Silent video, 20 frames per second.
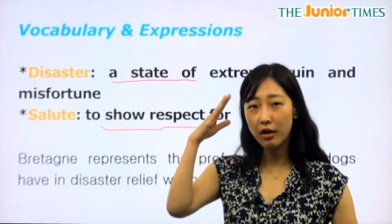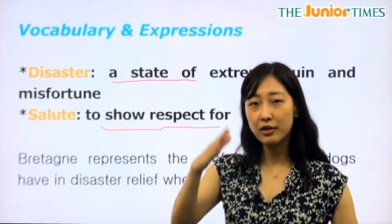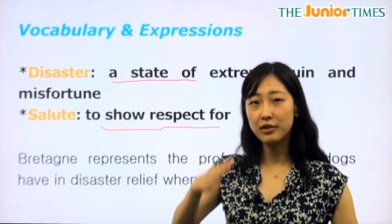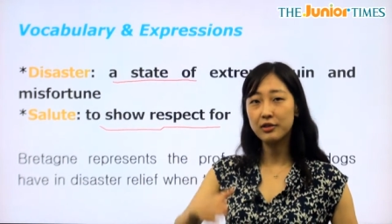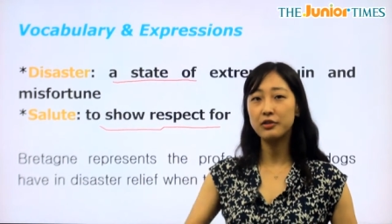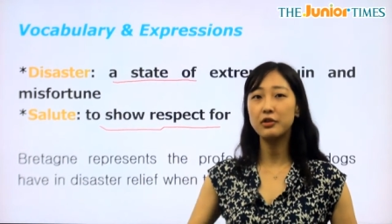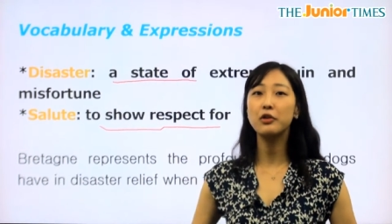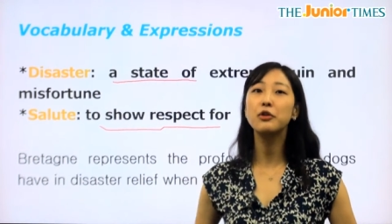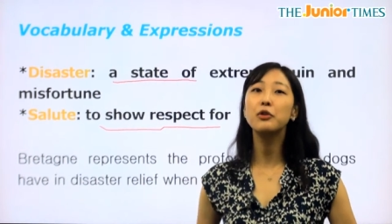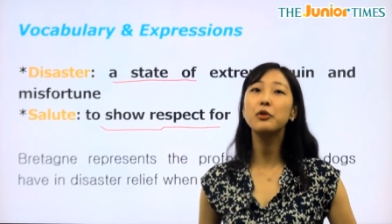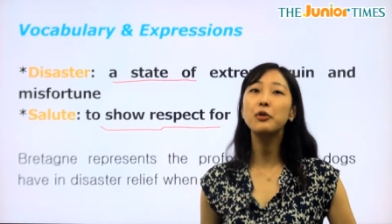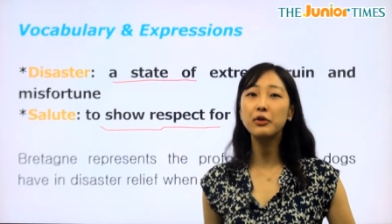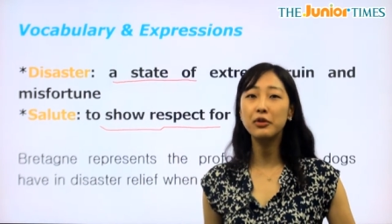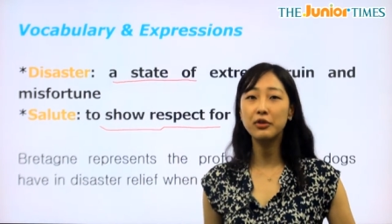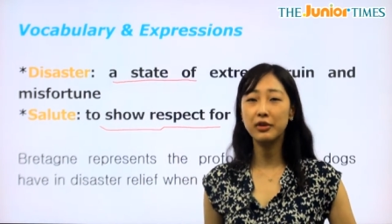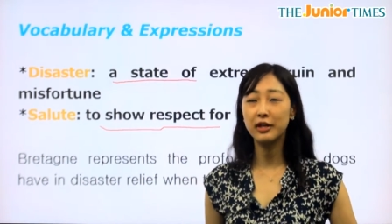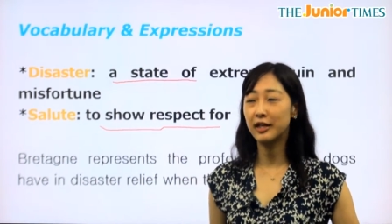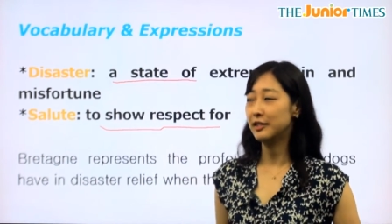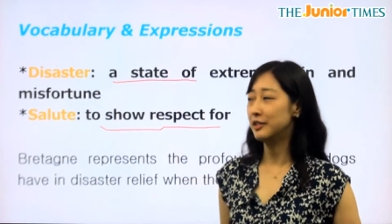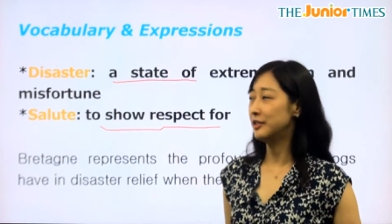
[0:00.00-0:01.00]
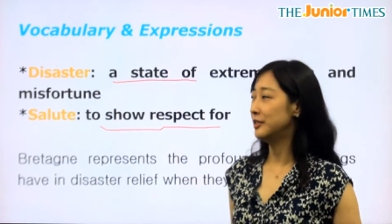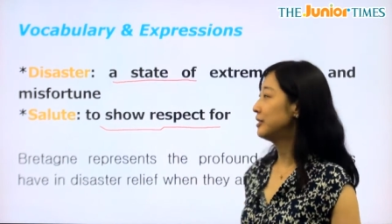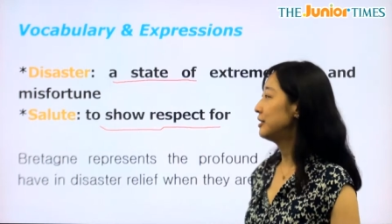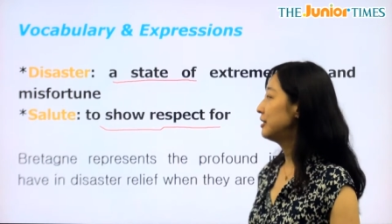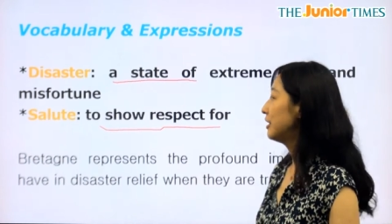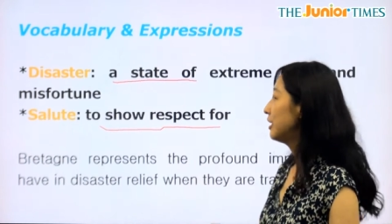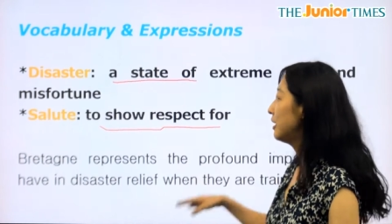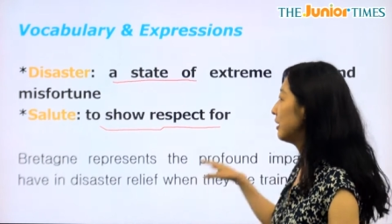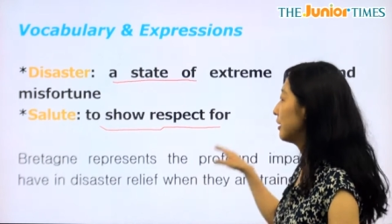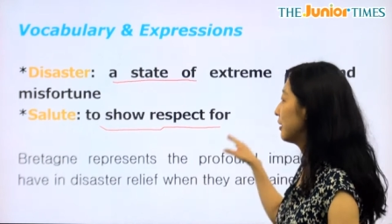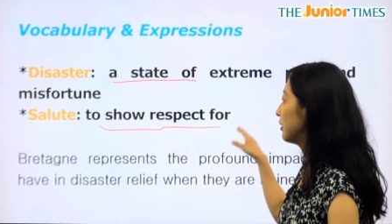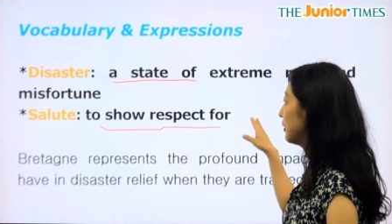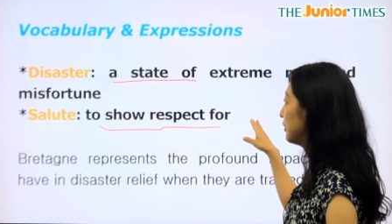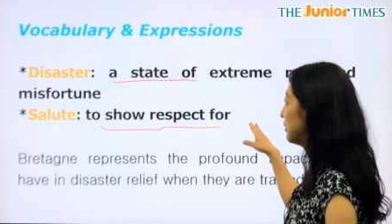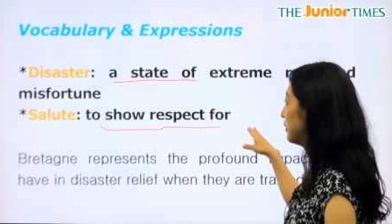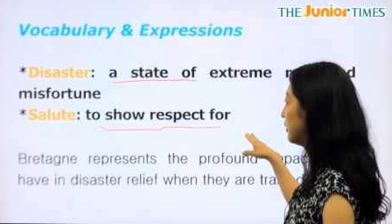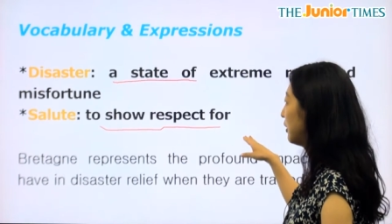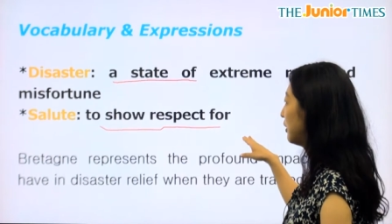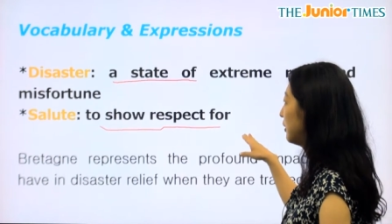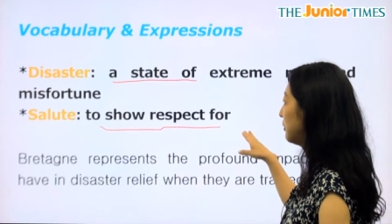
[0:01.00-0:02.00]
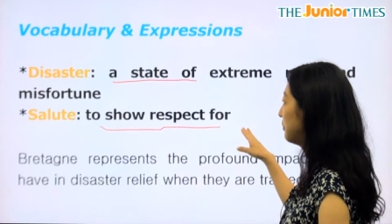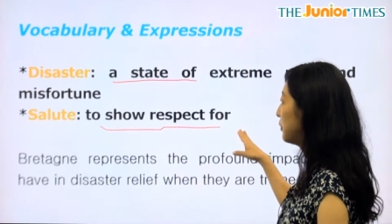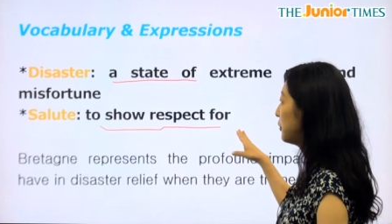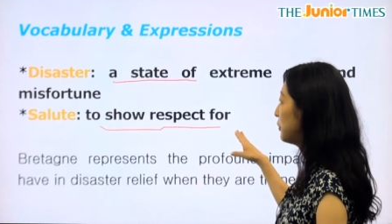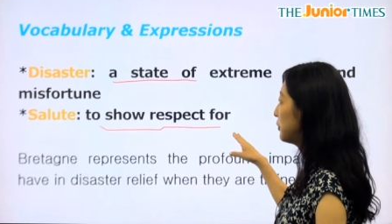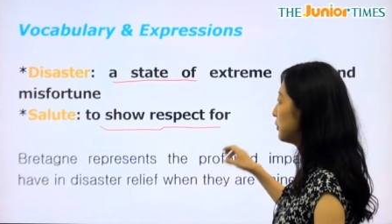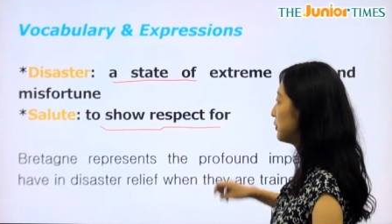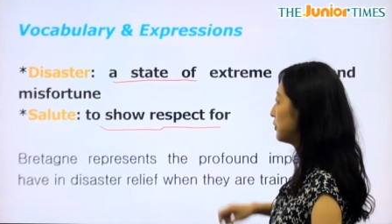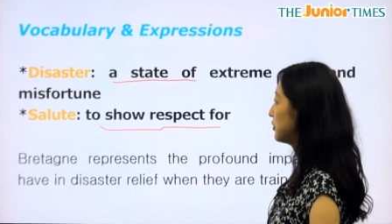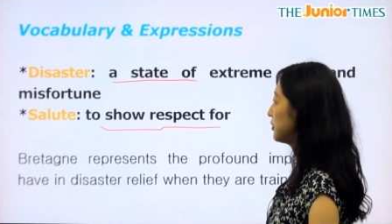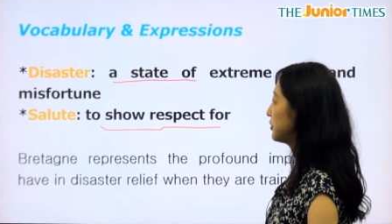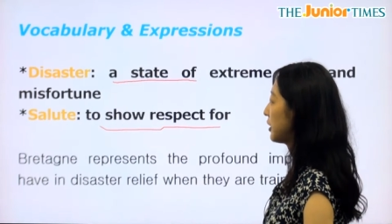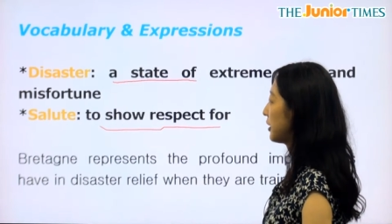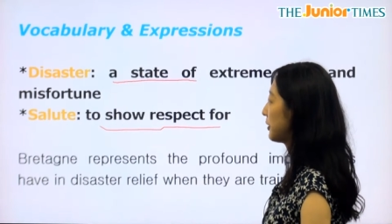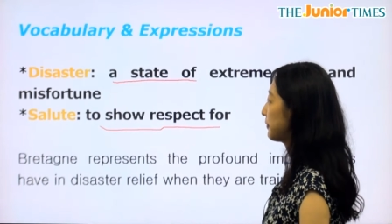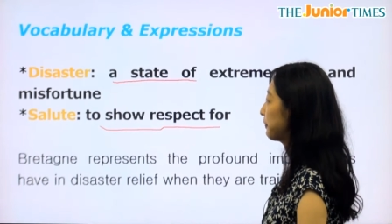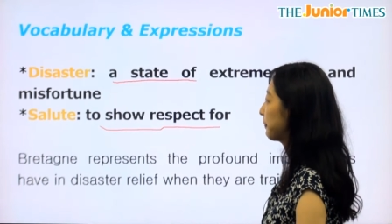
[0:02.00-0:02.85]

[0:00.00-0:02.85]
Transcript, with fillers: salute라는 그런 어, 표현을 쓰죠.